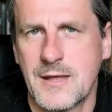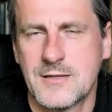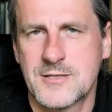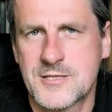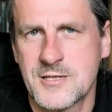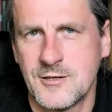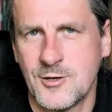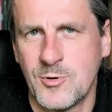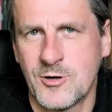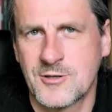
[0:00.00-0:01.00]
Co
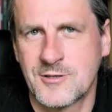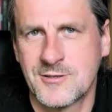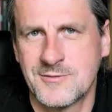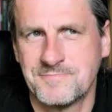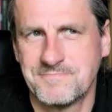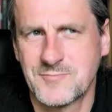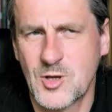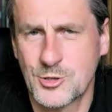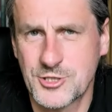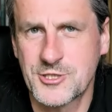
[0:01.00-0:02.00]
obok
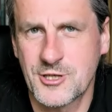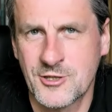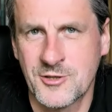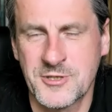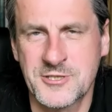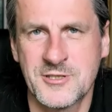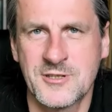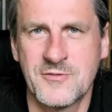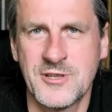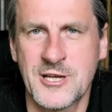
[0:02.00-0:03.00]
korzyści ekonomicznych
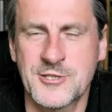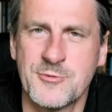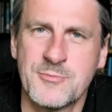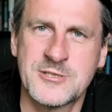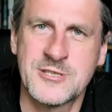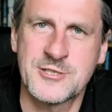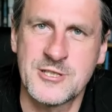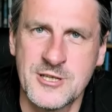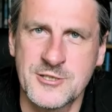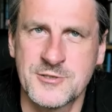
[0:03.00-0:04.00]
wydaje się być
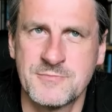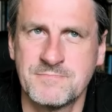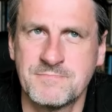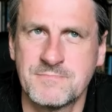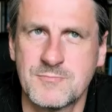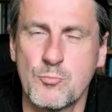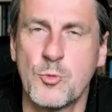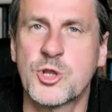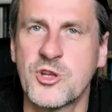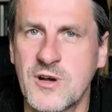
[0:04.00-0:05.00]
najsilniejszym
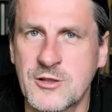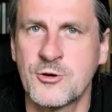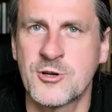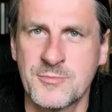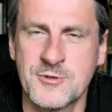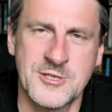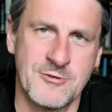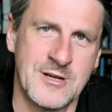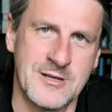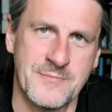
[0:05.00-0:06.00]
motywatorem do
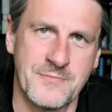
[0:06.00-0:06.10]
działania